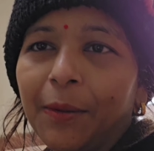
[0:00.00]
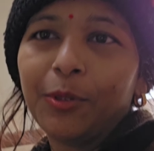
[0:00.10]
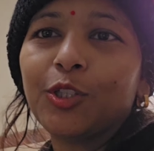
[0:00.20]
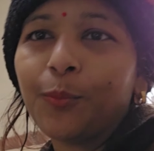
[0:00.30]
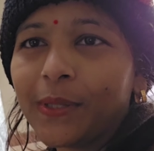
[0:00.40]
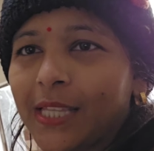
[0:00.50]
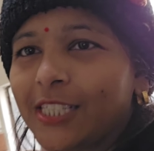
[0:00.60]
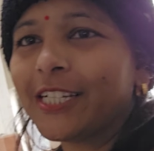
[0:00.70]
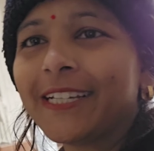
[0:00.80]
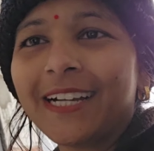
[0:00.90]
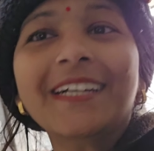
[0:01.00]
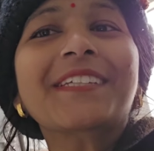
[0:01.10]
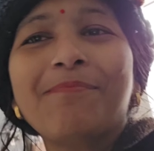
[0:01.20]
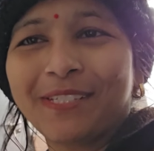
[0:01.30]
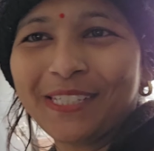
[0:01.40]
तभी तो पता चलेगा
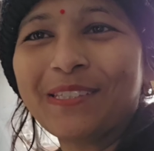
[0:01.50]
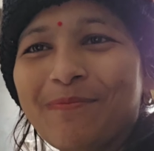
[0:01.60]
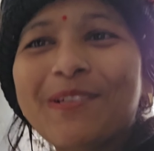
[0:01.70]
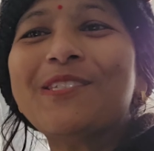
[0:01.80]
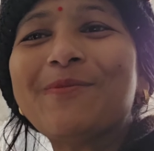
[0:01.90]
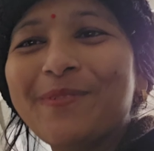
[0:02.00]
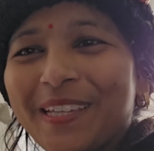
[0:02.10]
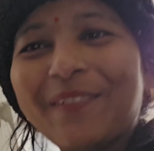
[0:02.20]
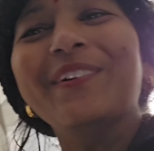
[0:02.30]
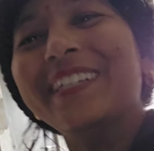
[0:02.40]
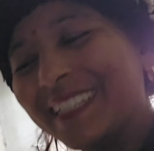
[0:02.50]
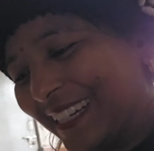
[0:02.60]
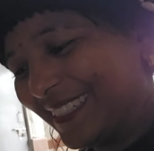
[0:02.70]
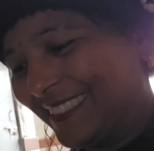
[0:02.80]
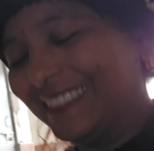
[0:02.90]
कि बसंत पंचमी है
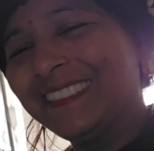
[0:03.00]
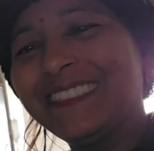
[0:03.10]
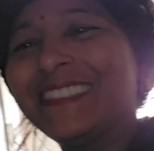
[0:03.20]
भाई आज